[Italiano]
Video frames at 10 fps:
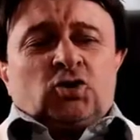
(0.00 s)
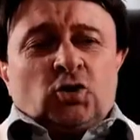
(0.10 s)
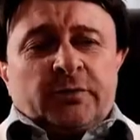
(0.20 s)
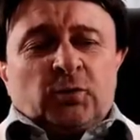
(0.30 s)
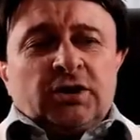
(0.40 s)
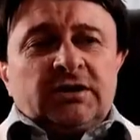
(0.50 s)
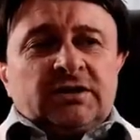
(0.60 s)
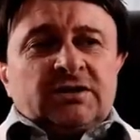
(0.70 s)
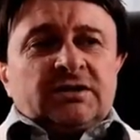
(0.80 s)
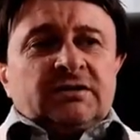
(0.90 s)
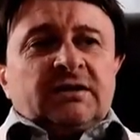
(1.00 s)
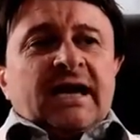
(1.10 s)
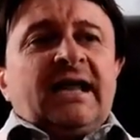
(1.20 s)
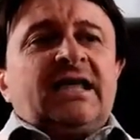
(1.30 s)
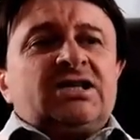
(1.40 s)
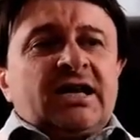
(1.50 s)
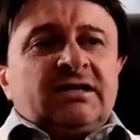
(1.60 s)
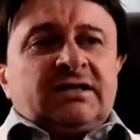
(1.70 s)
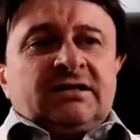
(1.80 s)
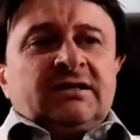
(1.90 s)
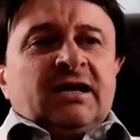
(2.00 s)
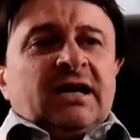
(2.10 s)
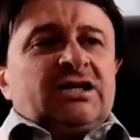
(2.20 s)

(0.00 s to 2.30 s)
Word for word: non sono i politici, è la gente.